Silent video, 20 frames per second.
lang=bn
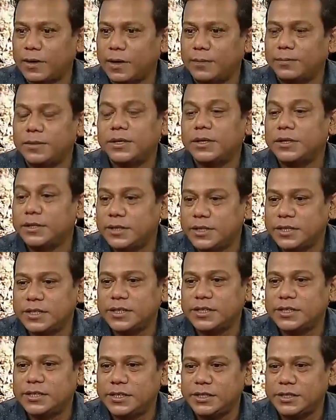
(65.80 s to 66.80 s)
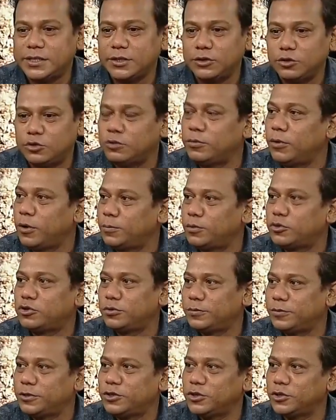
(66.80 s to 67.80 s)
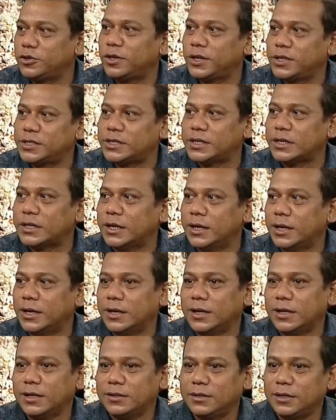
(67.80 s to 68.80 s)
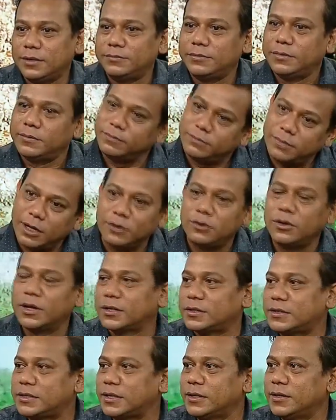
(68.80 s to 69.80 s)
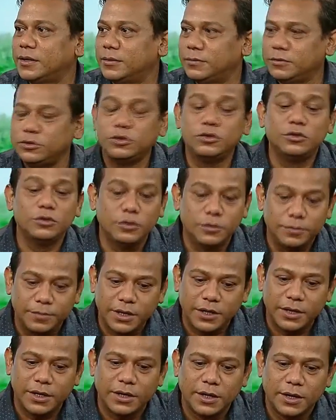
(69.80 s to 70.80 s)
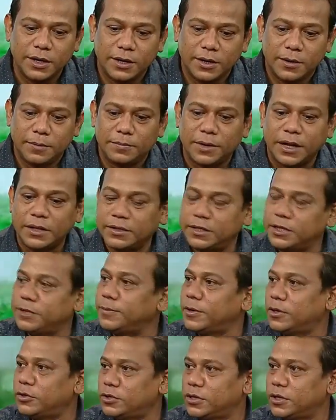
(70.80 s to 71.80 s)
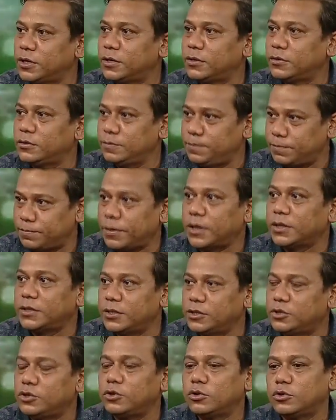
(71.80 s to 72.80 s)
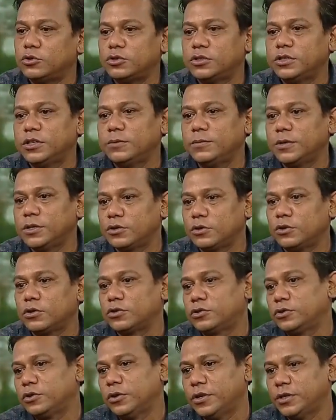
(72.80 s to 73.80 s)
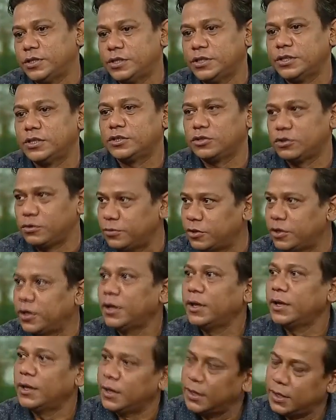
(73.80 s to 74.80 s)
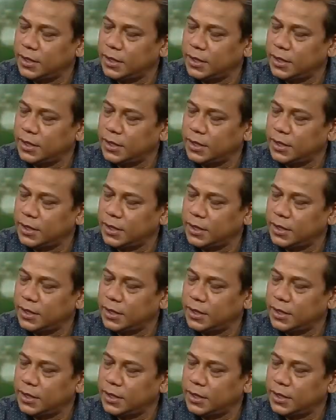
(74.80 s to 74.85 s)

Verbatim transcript: আমাদের দেশে শীতটা তো খুব অল্প সময়ের জন্য আসে ভালো লাগছে যদিও মানে প্রান্তিক মানুষের প্রান্তিক জনগোষ্ঠীর বেশ কষ্ট হয় কিছু মানুষদের অনেক